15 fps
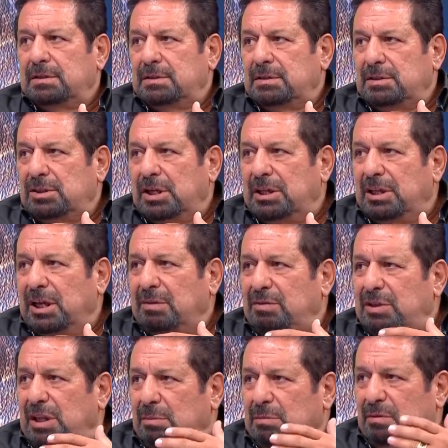şeydeki
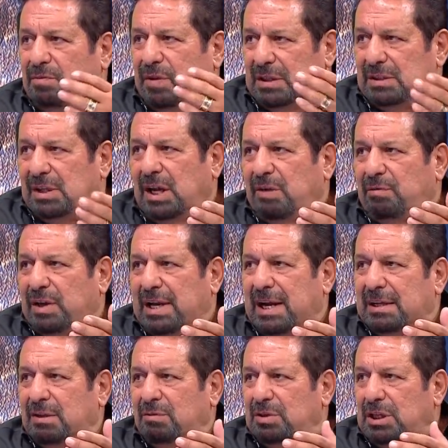vitamin fazla.
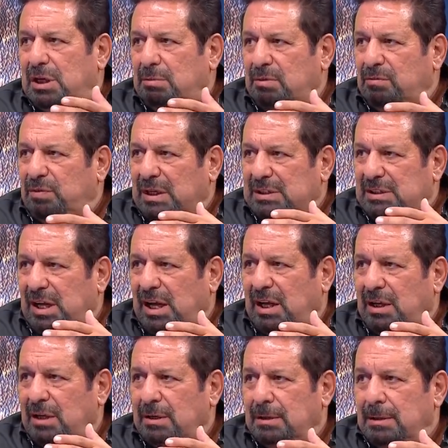Fener'de vitamin
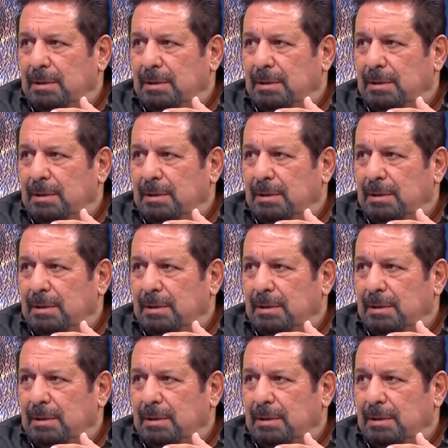fazla